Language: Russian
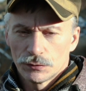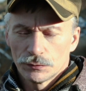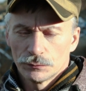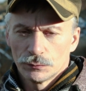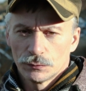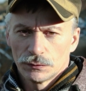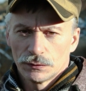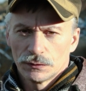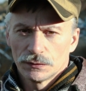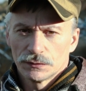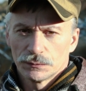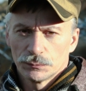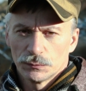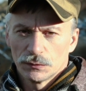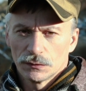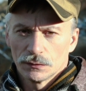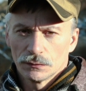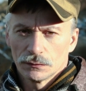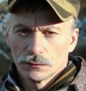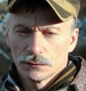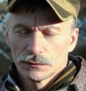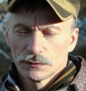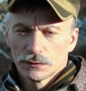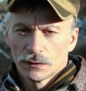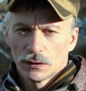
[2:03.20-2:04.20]
ничего не
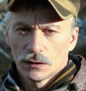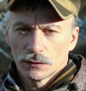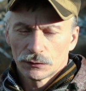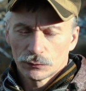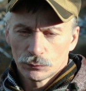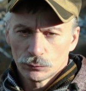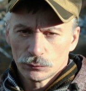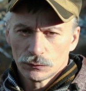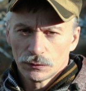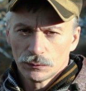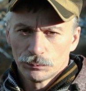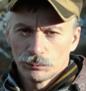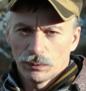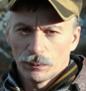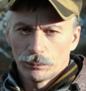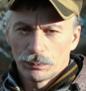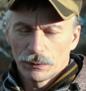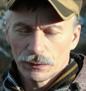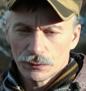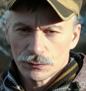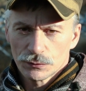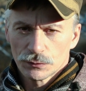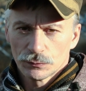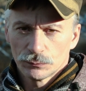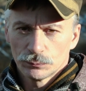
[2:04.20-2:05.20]
изменилось. Отходы
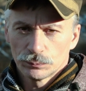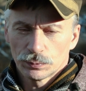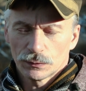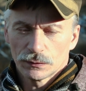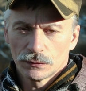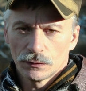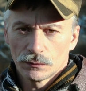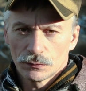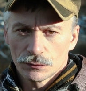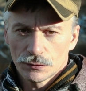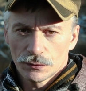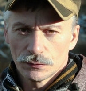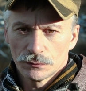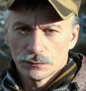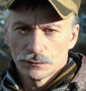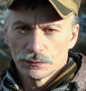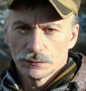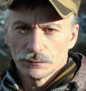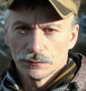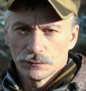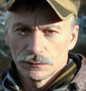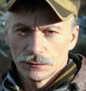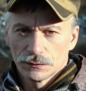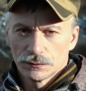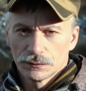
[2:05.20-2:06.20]
по-прежнему продолжают
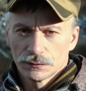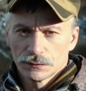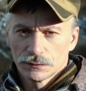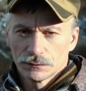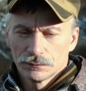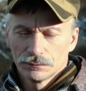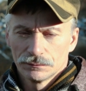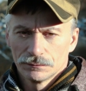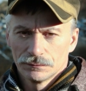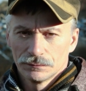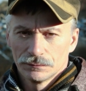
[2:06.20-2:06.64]
завозиться.